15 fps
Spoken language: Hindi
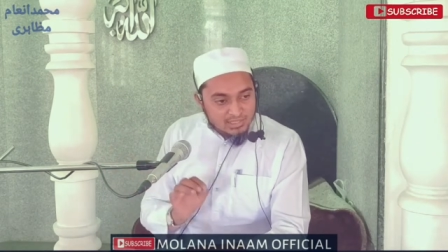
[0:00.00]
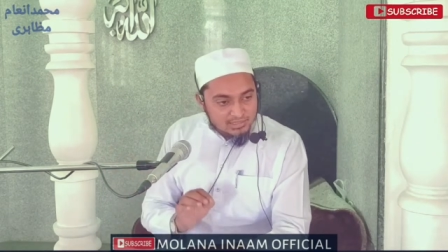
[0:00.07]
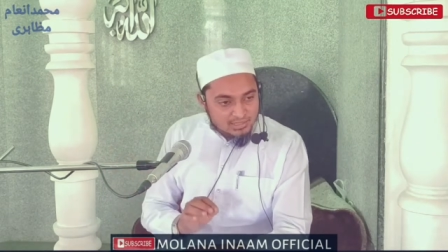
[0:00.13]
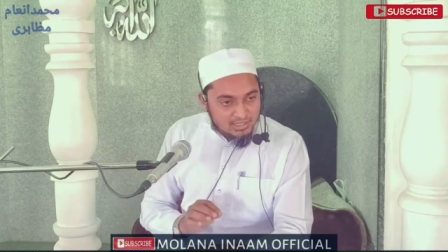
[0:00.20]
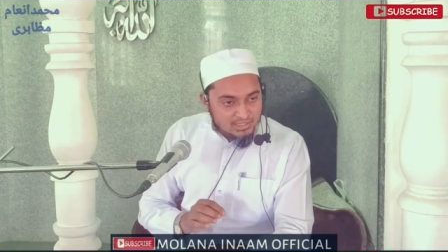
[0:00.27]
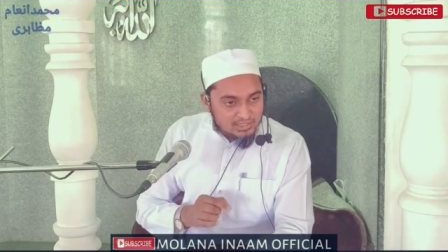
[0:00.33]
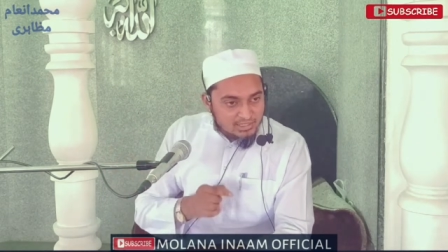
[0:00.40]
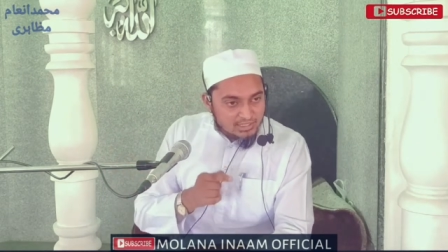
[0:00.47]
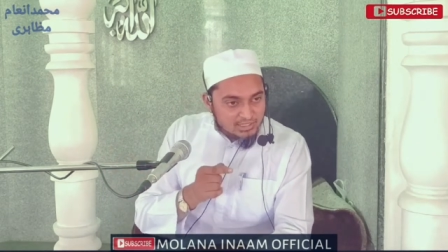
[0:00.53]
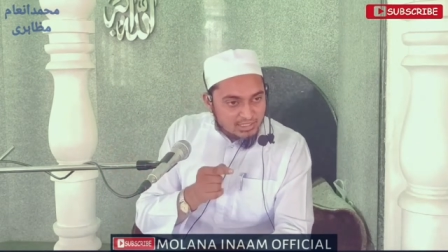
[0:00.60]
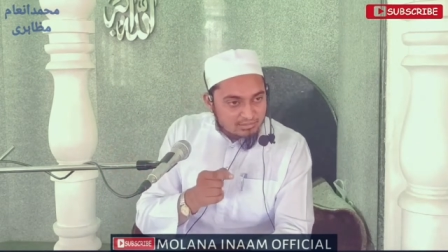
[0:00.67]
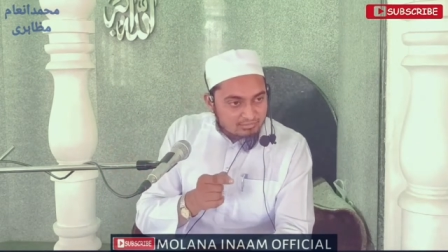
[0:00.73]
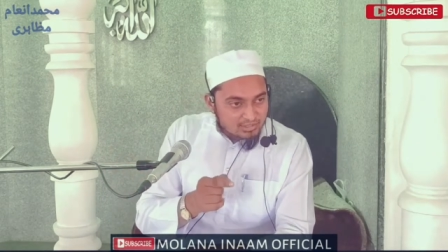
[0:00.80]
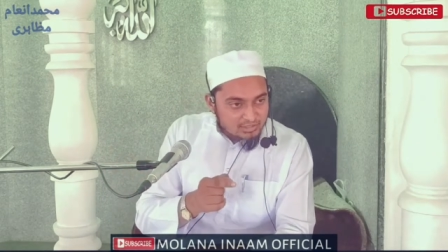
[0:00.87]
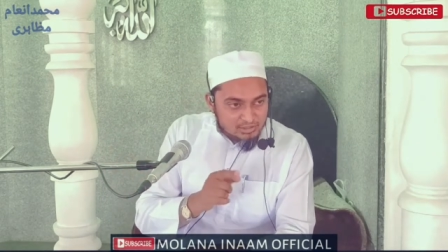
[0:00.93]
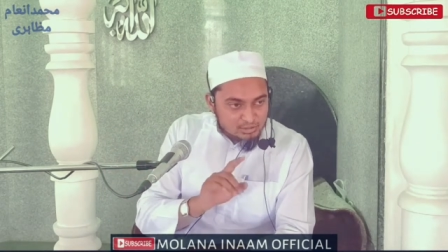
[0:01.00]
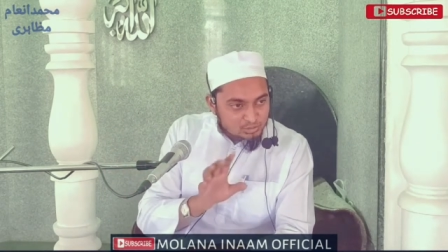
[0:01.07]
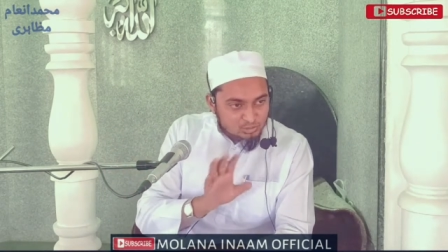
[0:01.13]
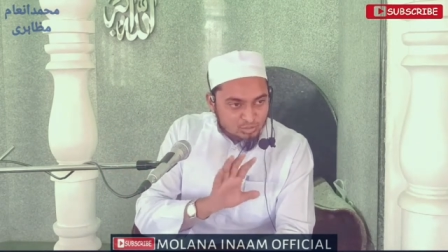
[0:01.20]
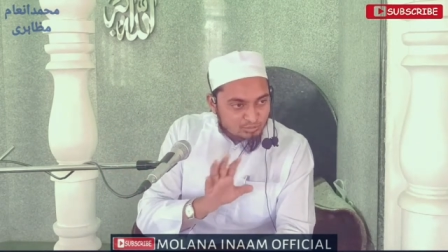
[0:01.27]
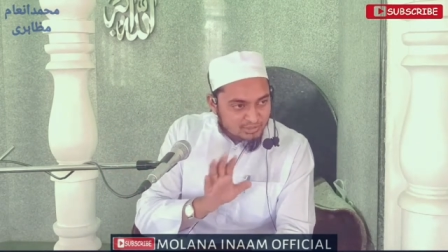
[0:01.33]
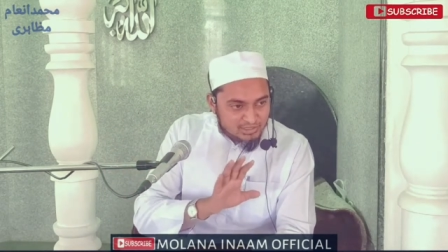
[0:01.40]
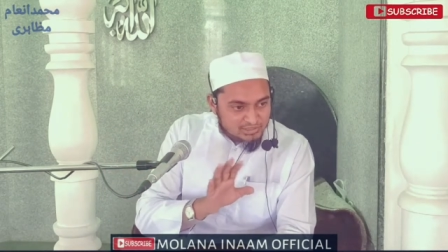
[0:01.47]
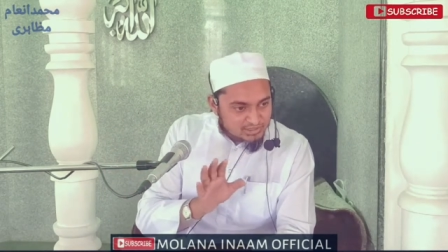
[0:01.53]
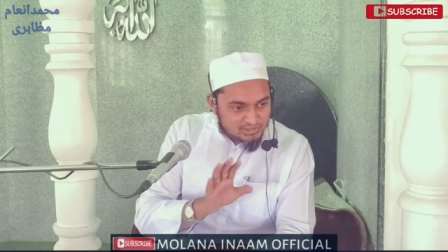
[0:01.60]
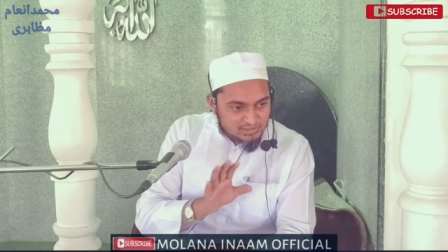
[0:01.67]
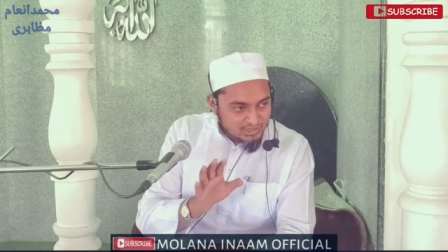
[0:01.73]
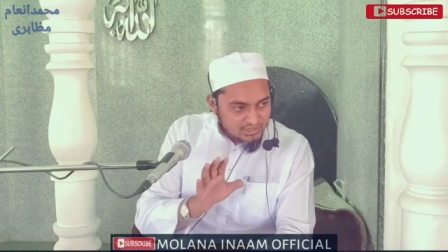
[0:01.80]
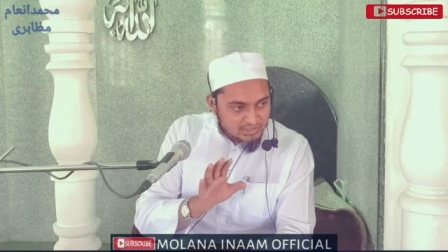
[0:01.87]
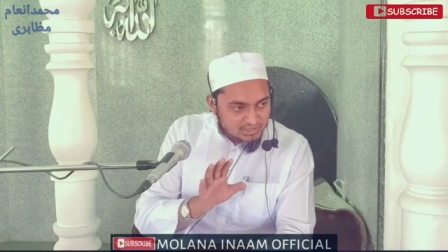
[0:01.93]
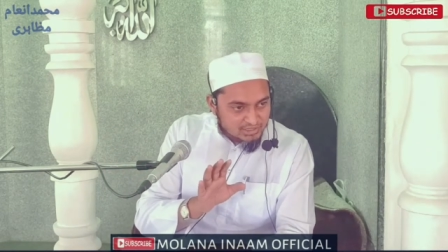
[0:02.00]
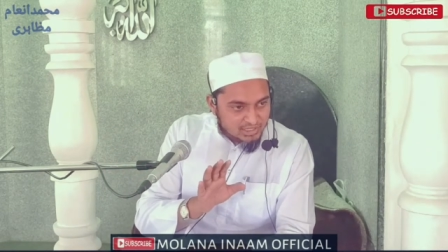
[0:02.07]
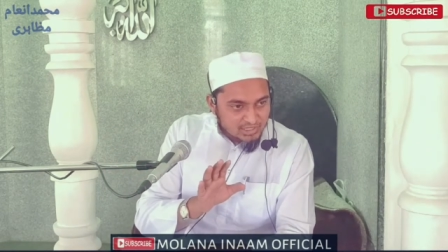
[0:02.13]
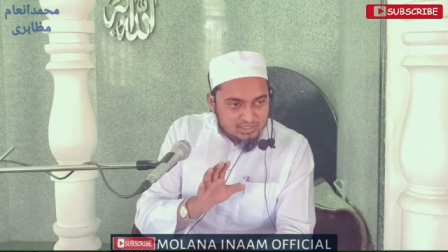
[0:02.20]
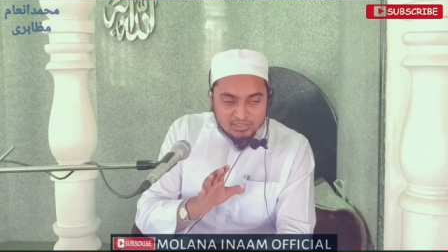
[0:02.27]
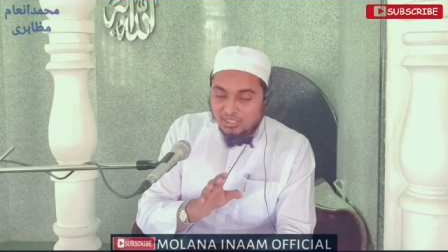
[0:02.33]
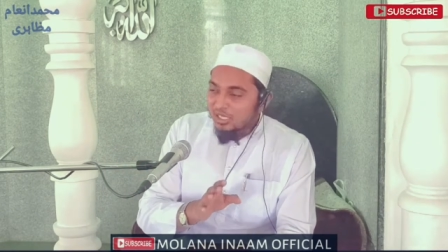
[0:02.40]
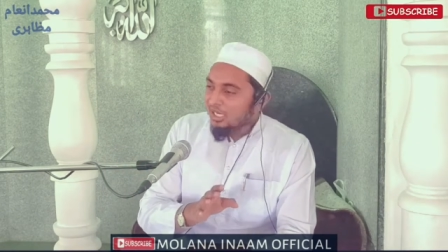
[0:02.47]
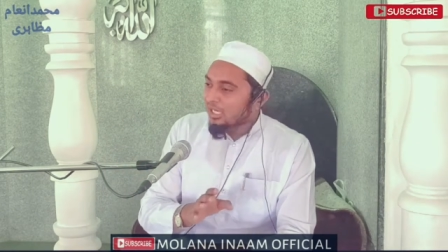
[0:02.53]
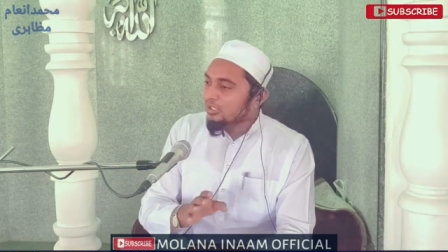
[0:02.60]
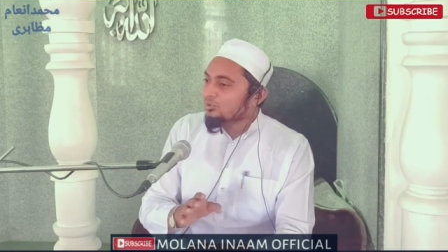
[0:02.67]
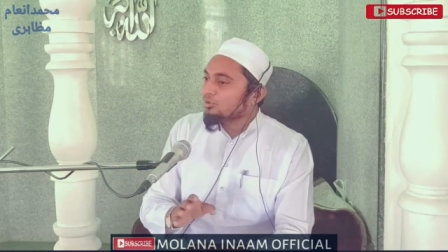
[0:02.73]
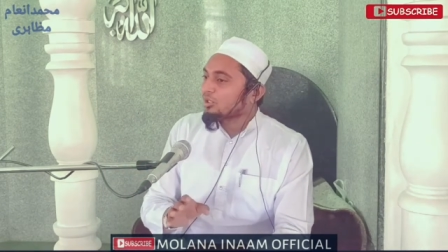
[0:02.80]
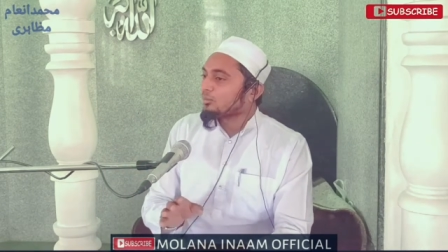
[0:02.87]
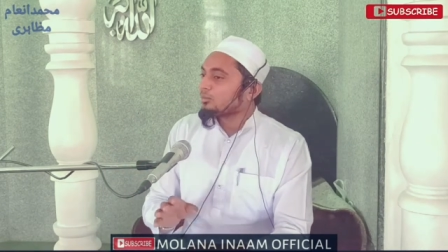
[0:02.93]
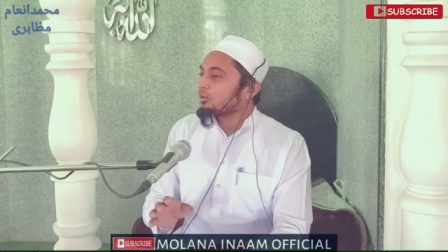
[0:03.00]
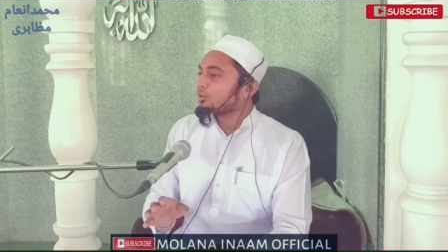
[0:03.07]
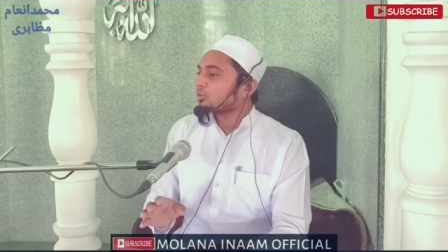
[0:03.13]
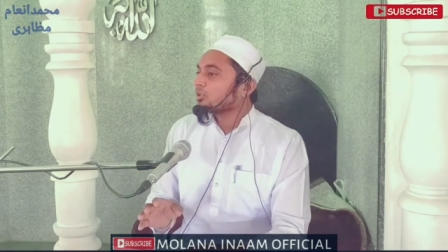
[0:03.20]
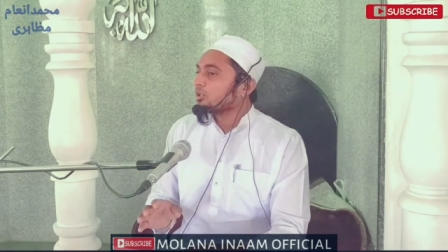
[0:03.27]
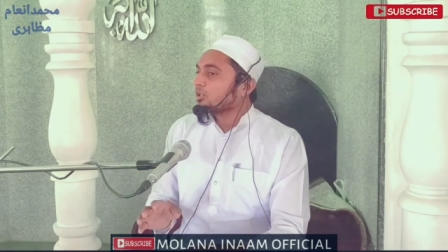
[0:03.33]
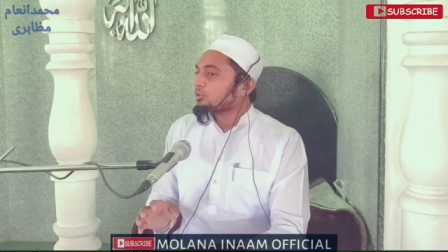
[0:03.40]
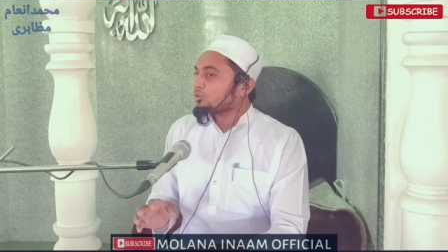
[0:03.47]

अल्लाह के अलावा किसी को मैंने सजा नहीं किया आज तो हम लोग